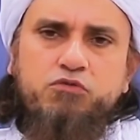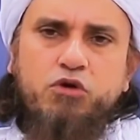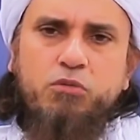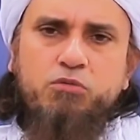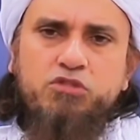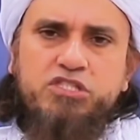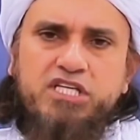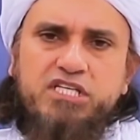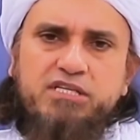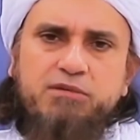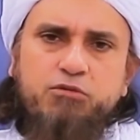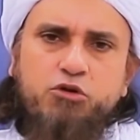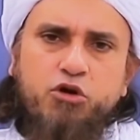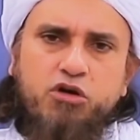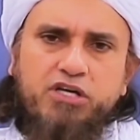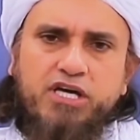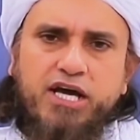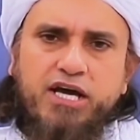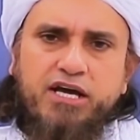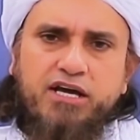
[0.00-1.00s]
वो मुझे जब
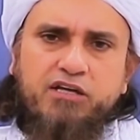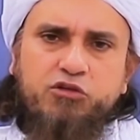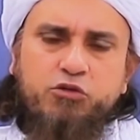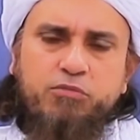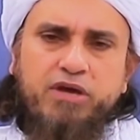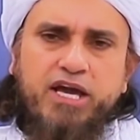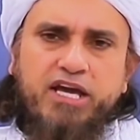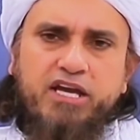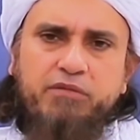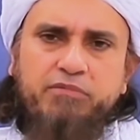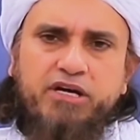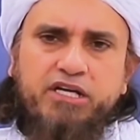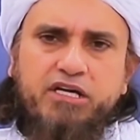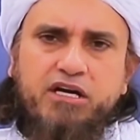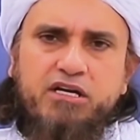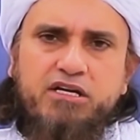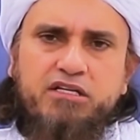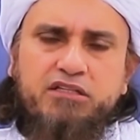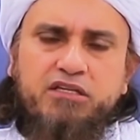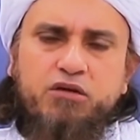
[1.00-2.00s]
लौटाएगा तो मैं एग्रीमेंट
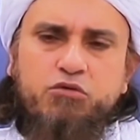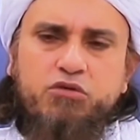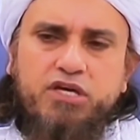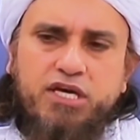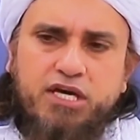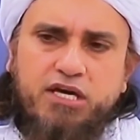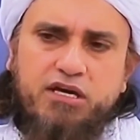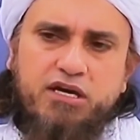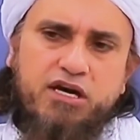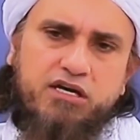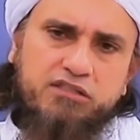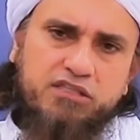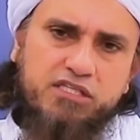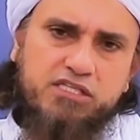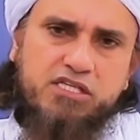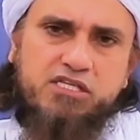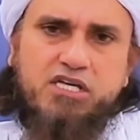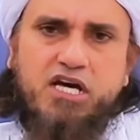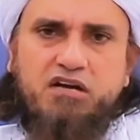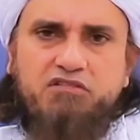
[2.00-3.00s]
कर लेता हूँ कि एक लाख
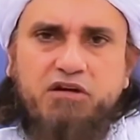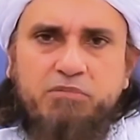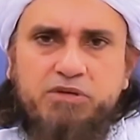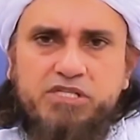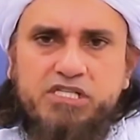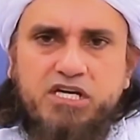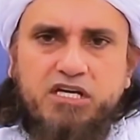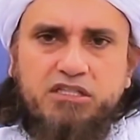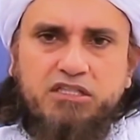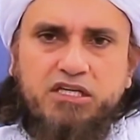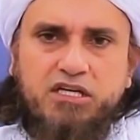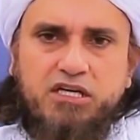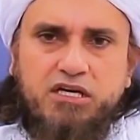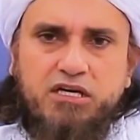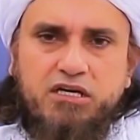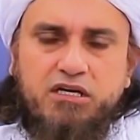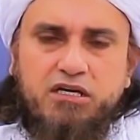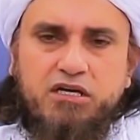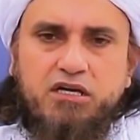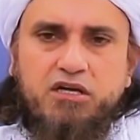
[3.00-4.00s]
दस हज़ार वापस कर
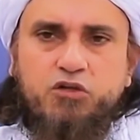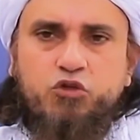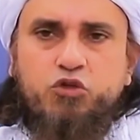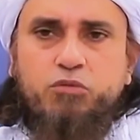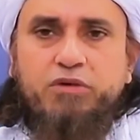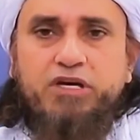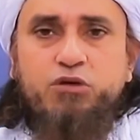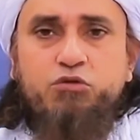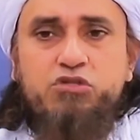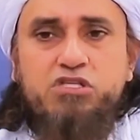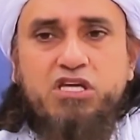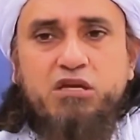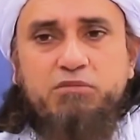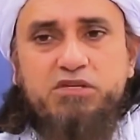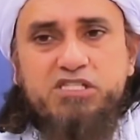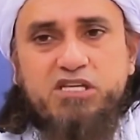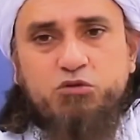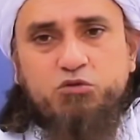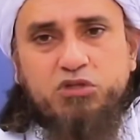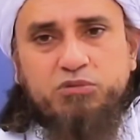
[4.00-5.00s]
देना तो भाई उसकी
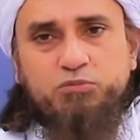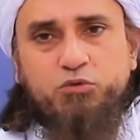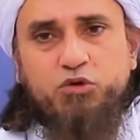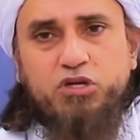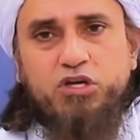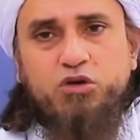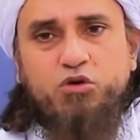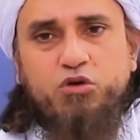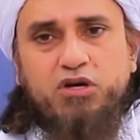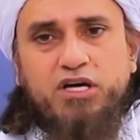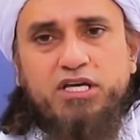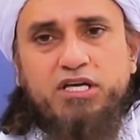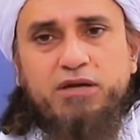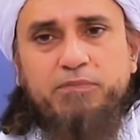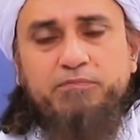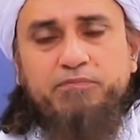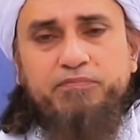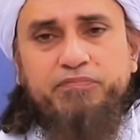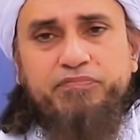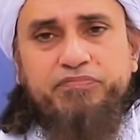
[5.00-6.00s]
भी ज़रूरत पूरी हो
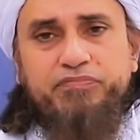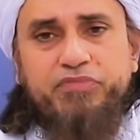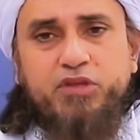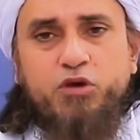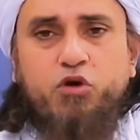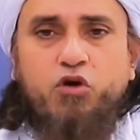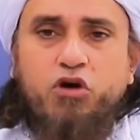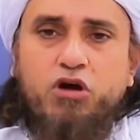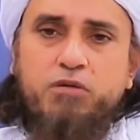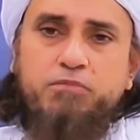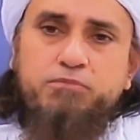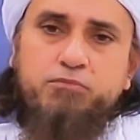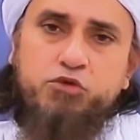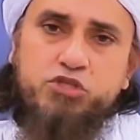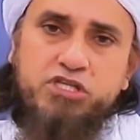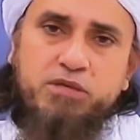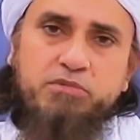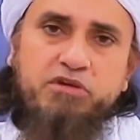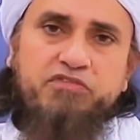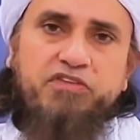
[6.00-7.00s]
गई और
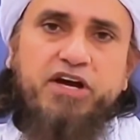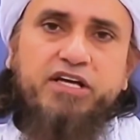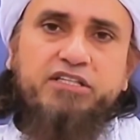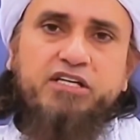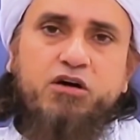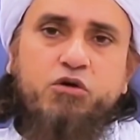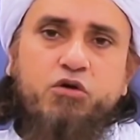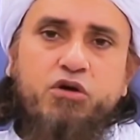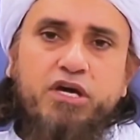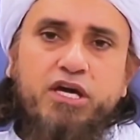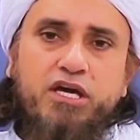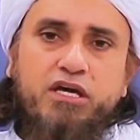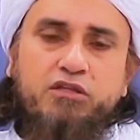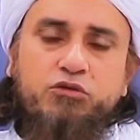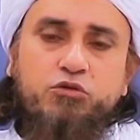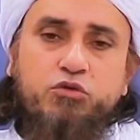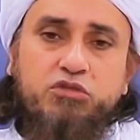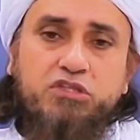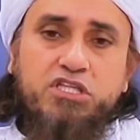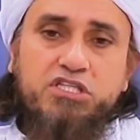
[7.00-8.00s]
मुझे भी फ़ायदा हो गया
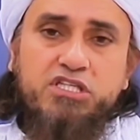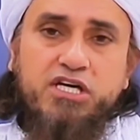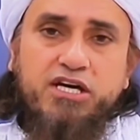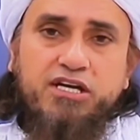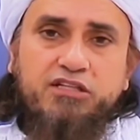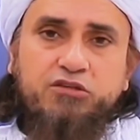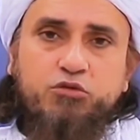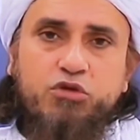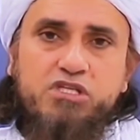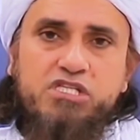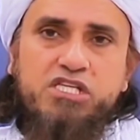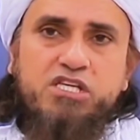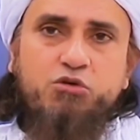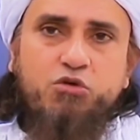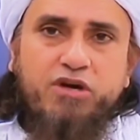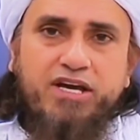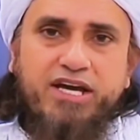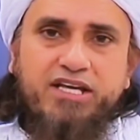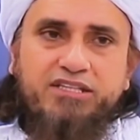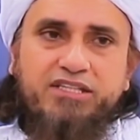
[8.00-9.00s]
तो तिजारत तो इसी
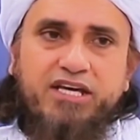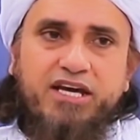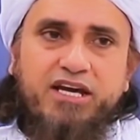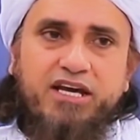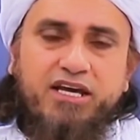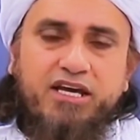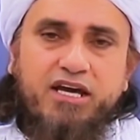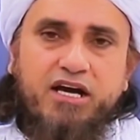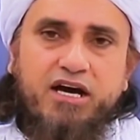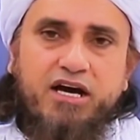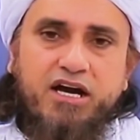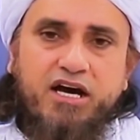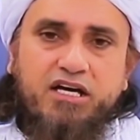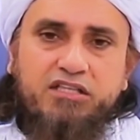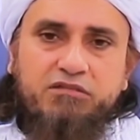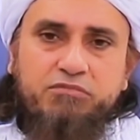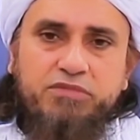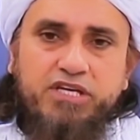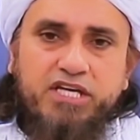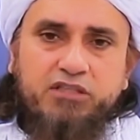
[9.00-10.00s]
को कहते हैं ना कि हर
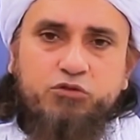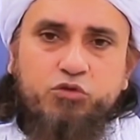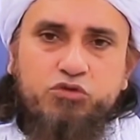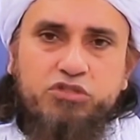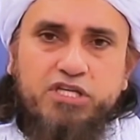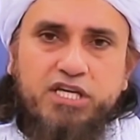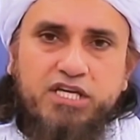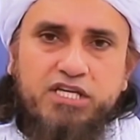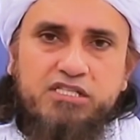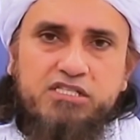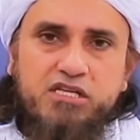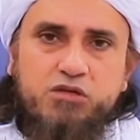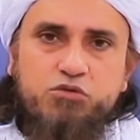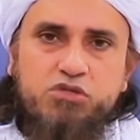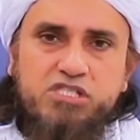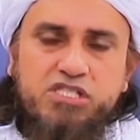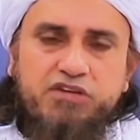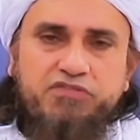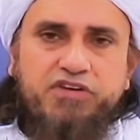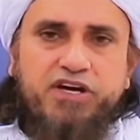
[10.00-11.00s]
आदमी एक दूसरे की
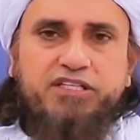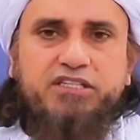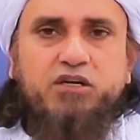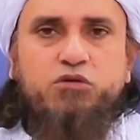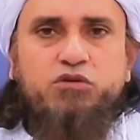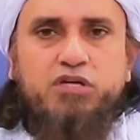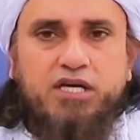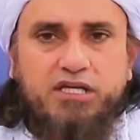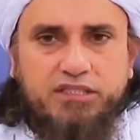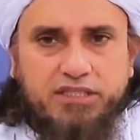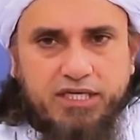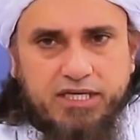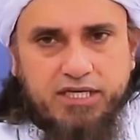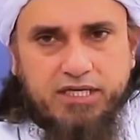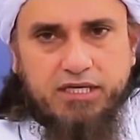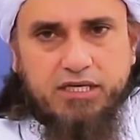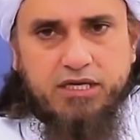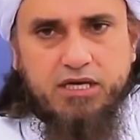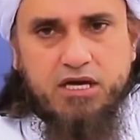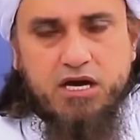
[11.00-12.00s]
ज़रूरत से फ़ायदा उठाता है